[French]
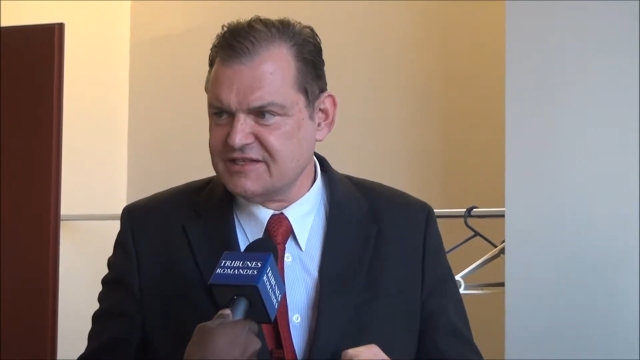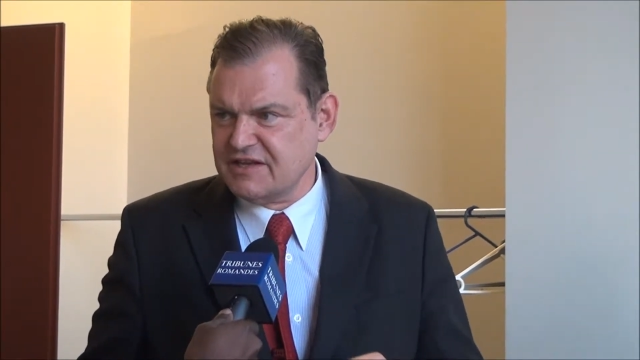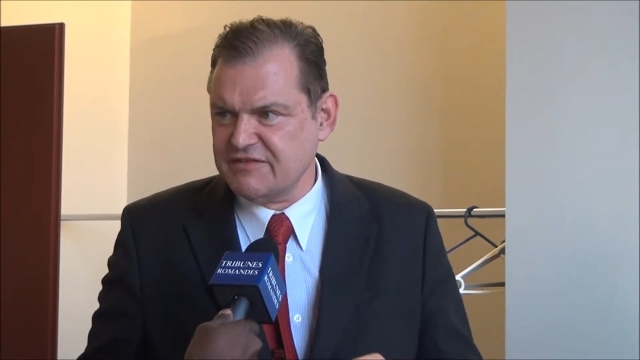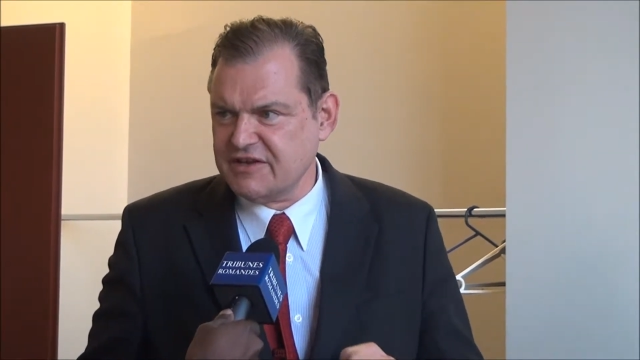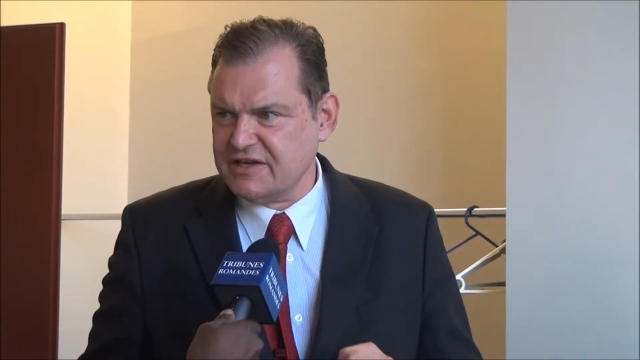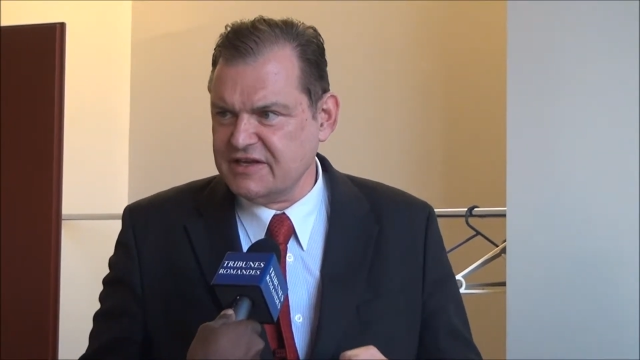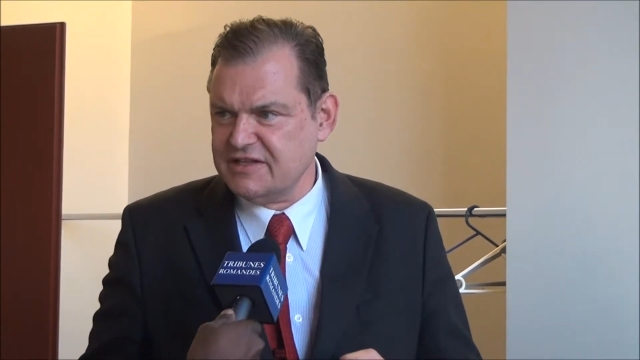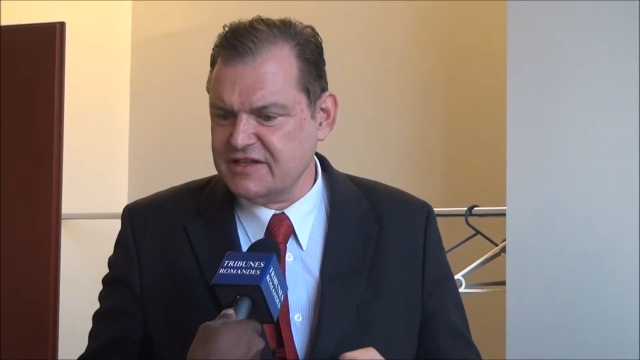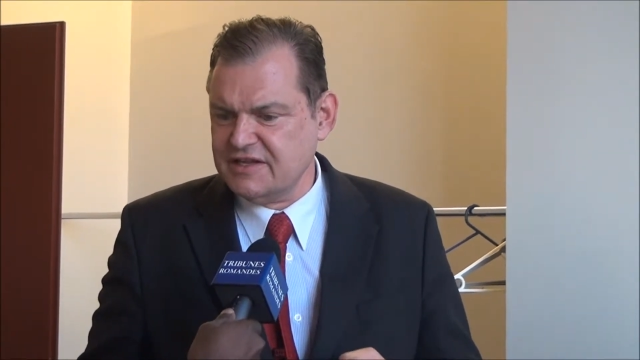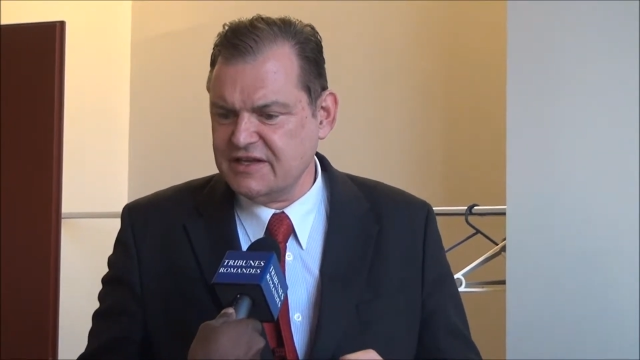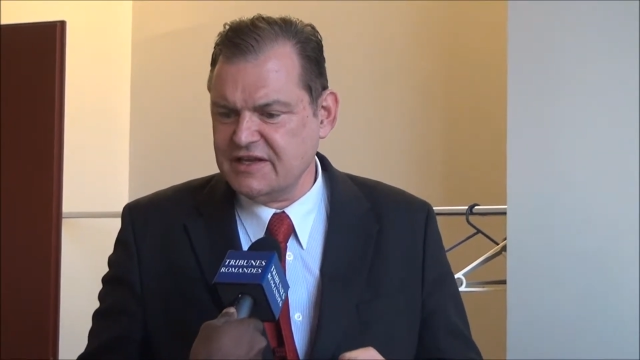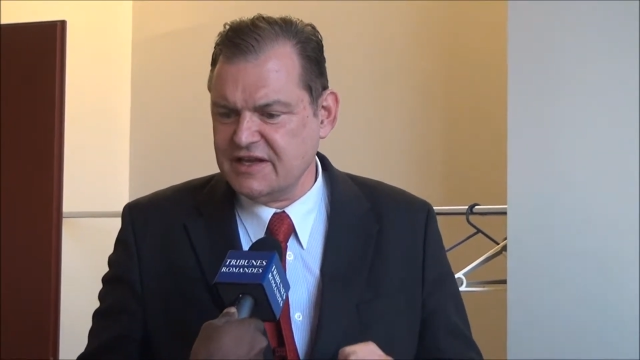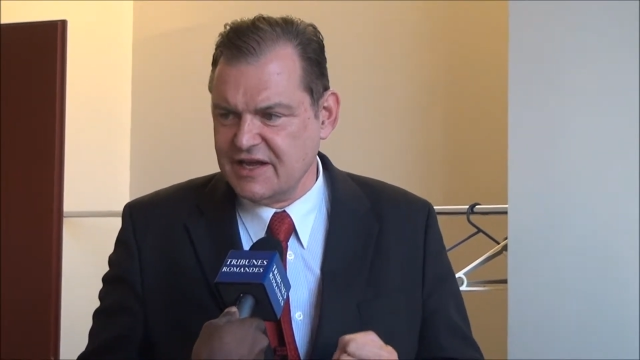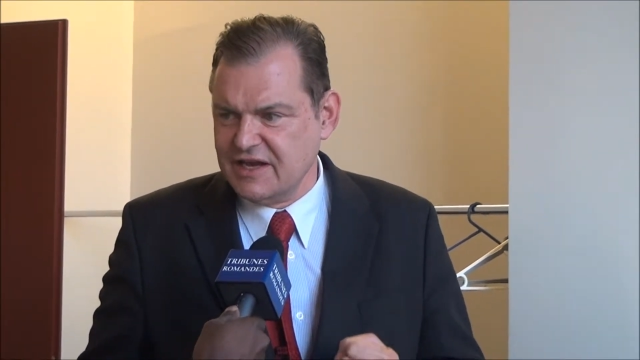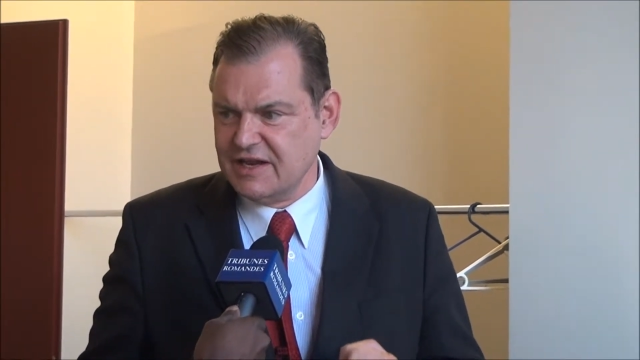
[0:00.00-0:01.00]

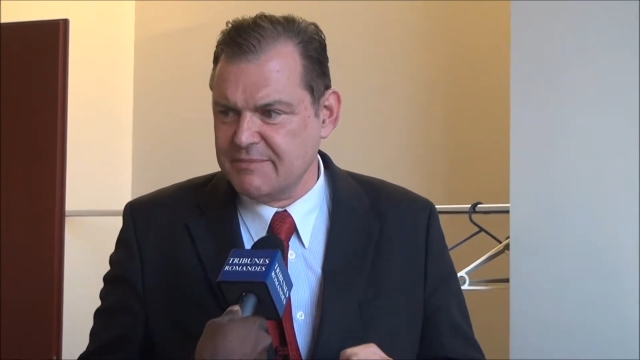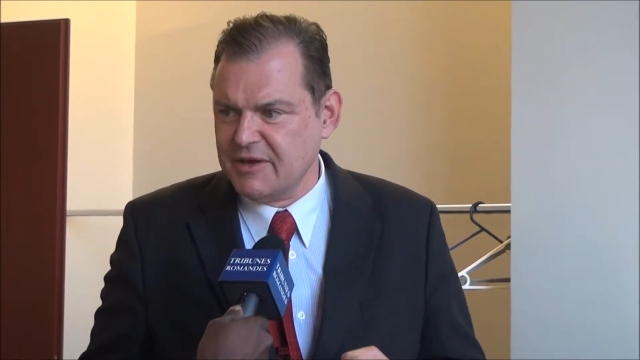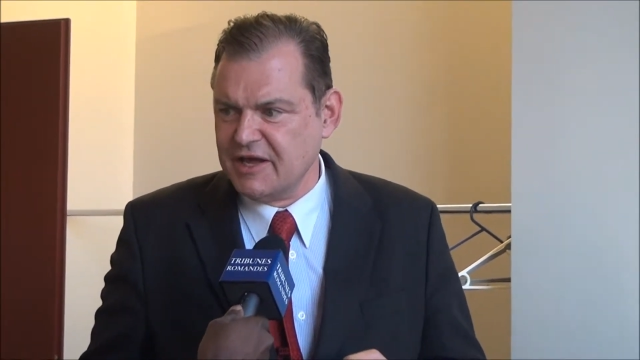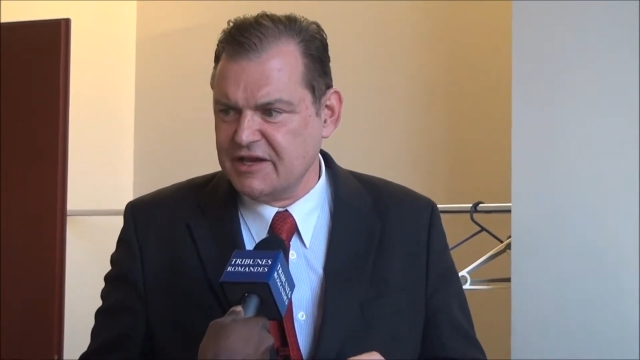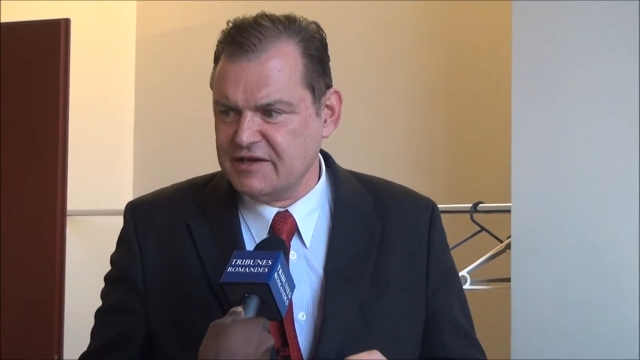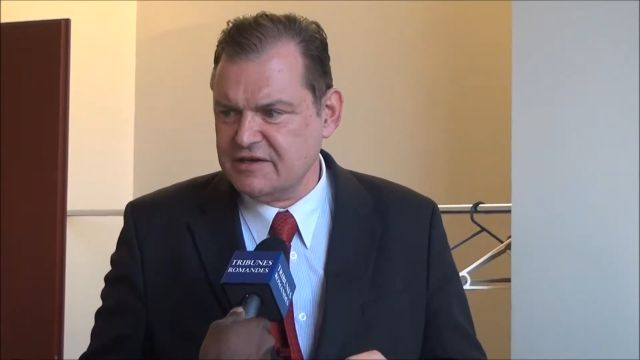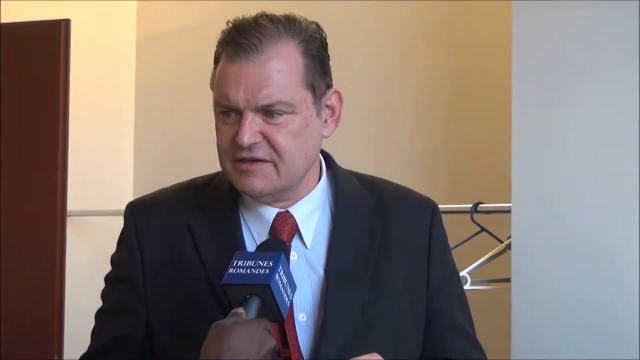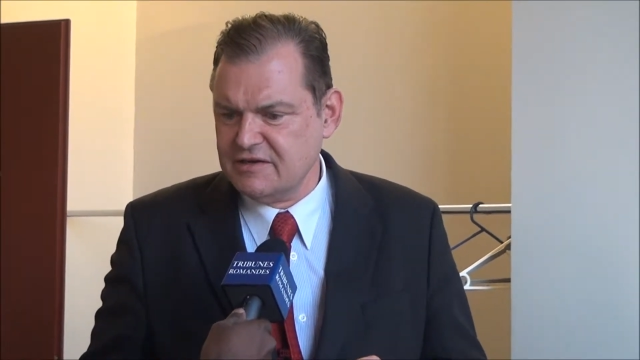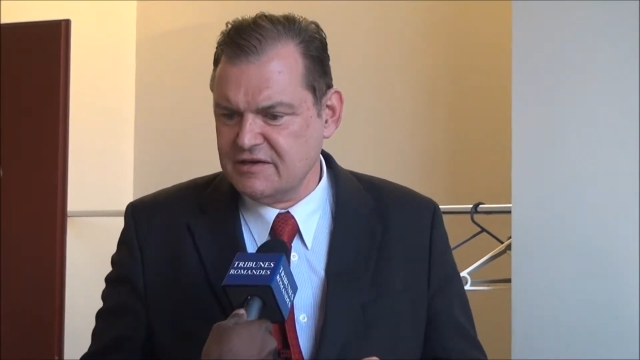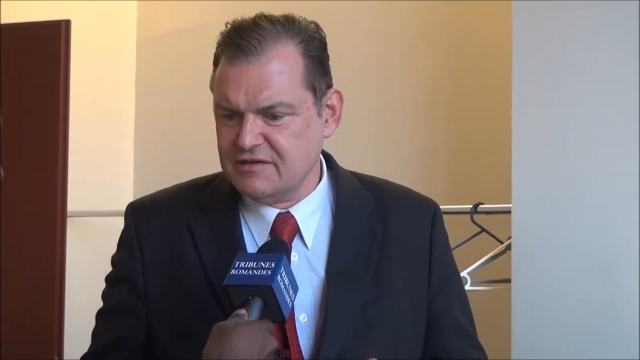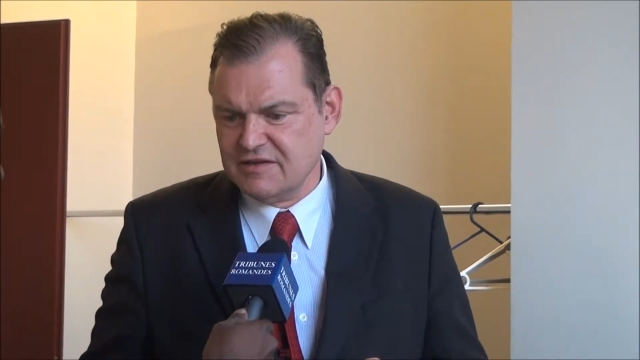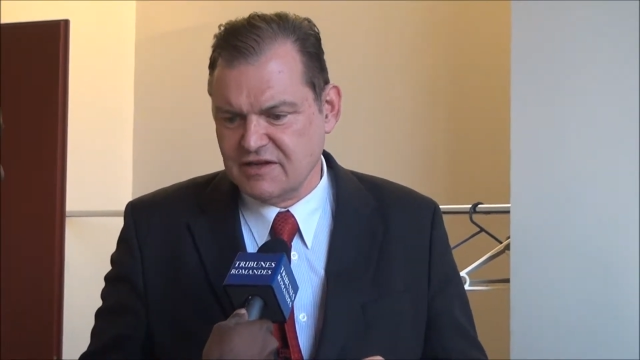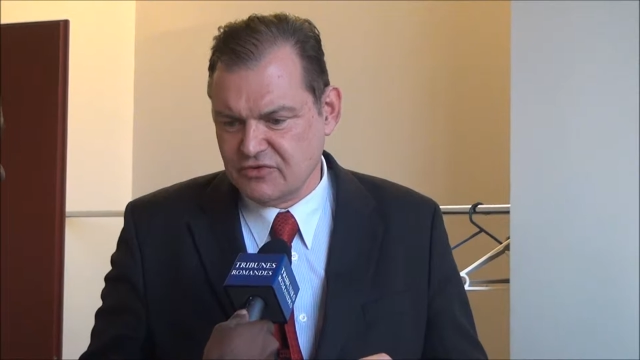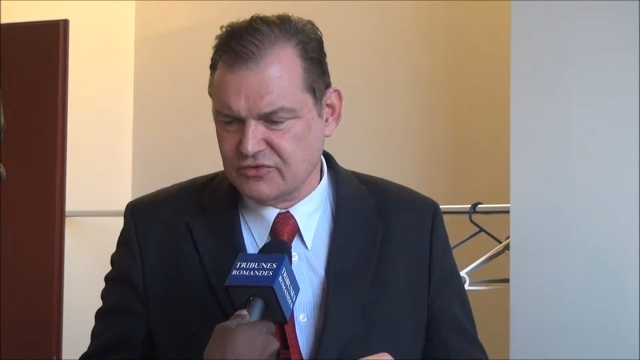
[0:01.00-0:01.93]
sévérité et les peines des